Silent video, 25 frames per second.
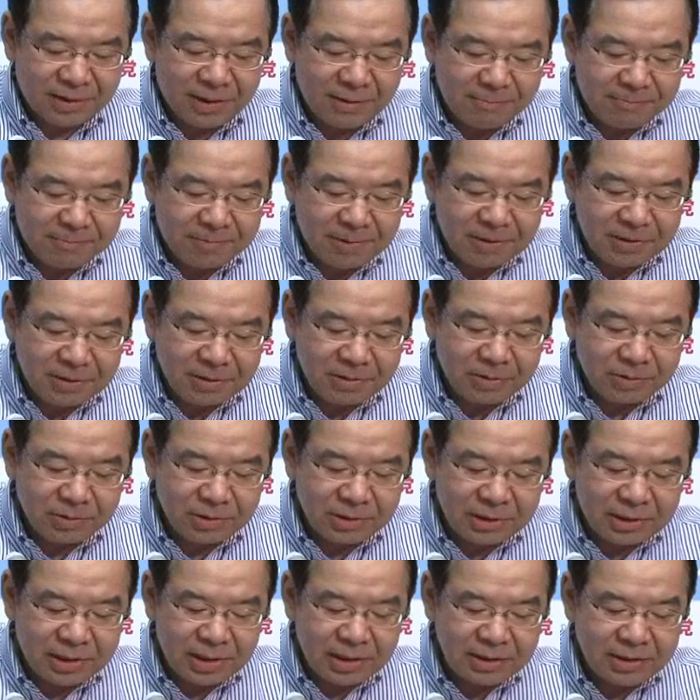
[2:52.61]
原発の
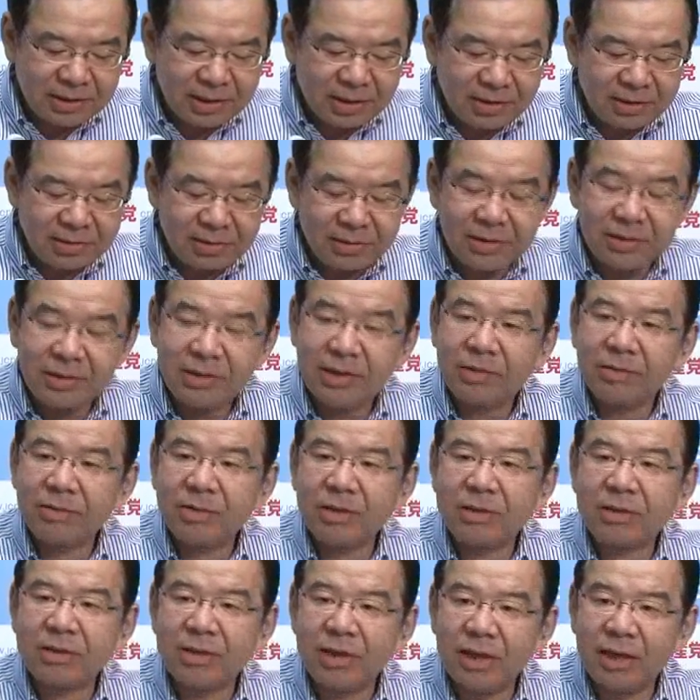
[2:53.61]
危険性についての
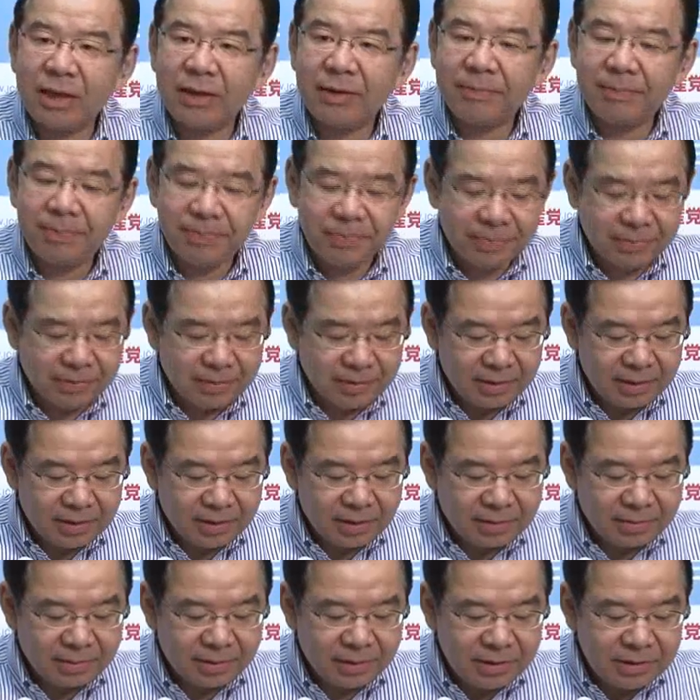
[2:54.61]
ですね、
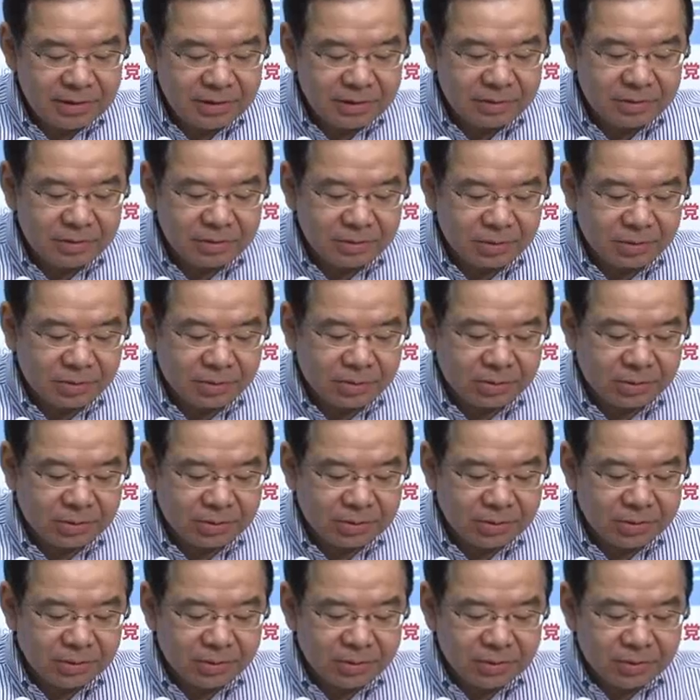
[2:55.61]
リスク
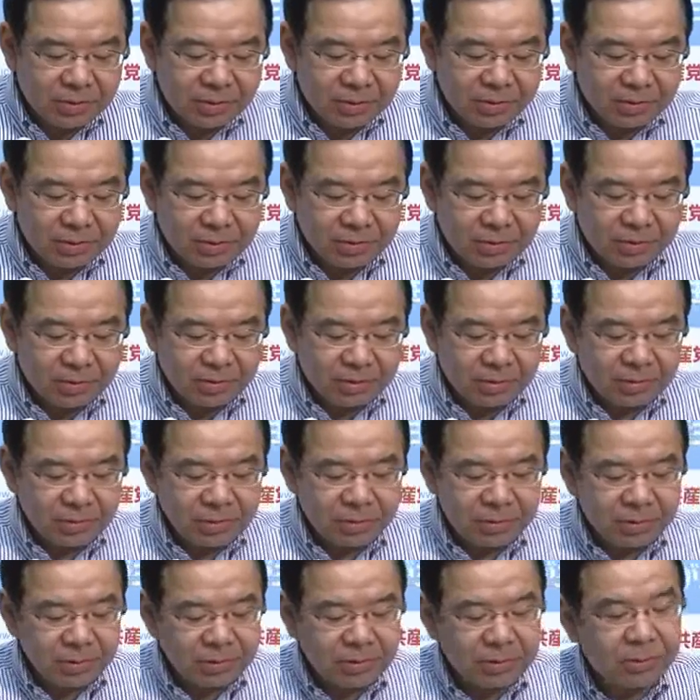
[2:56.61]
を、そ
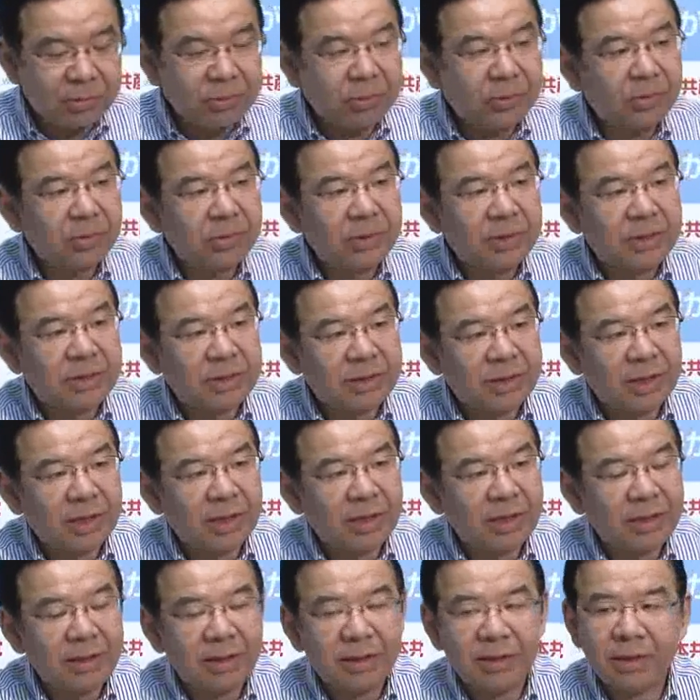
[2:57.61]
の情報をです
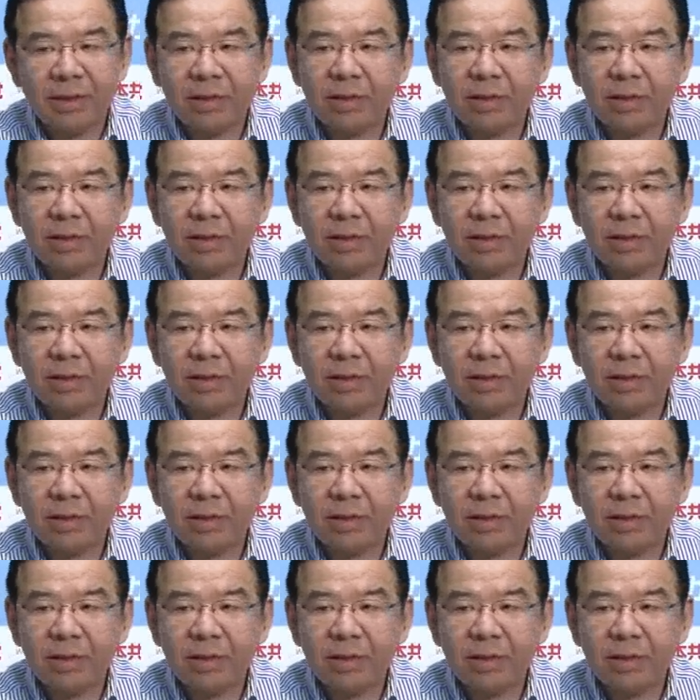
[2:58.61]
ね、